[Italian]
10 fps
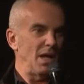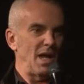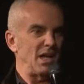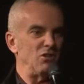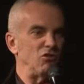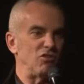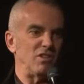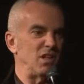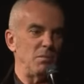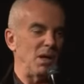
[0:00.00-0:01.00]
è
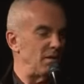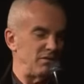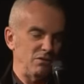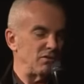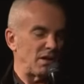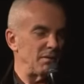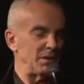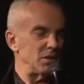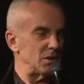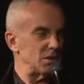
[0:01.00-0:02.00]
ingestibile,
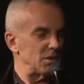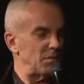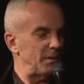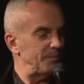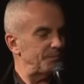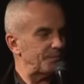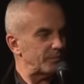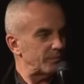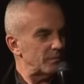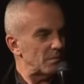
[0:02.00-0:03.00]
sinceramente ingestibile.
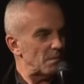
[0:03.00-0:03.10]
Certo.